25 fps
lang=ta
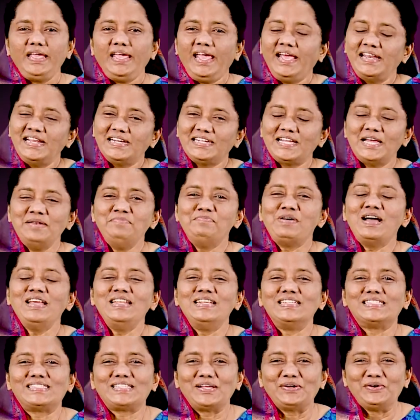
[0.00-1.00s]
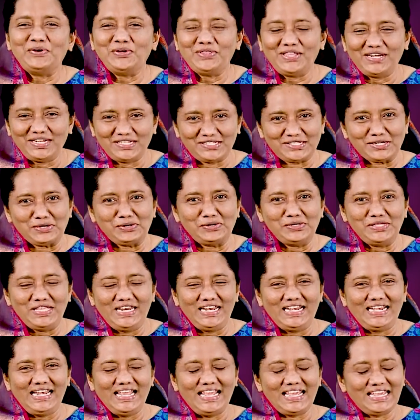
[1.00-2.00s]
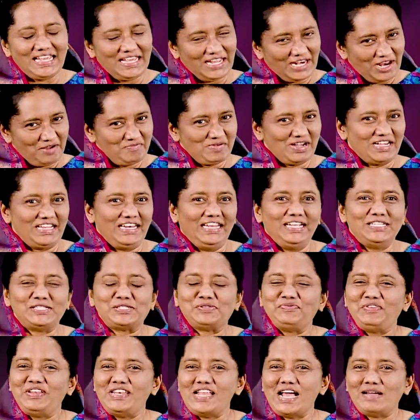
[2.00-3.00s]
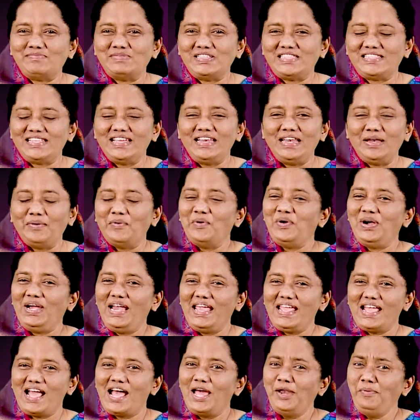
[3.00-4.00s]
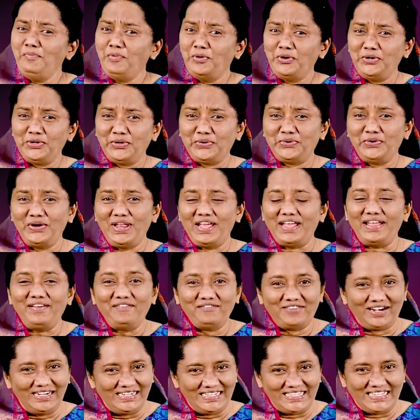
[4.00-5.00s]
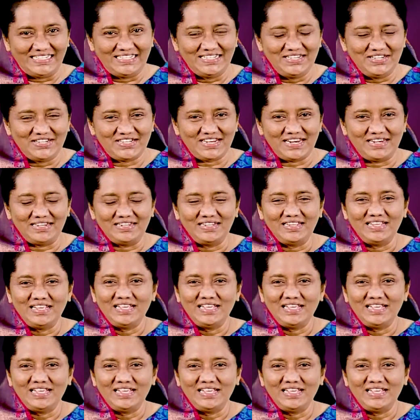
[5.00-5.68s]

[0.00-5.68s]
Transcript: எனக்கு அன்பான சகோதர சகோதரிகளே இறைமகனேசுவின் நாமத்தில் உங்களை அன்போடு கூட வாழ்த்துகின்றேன்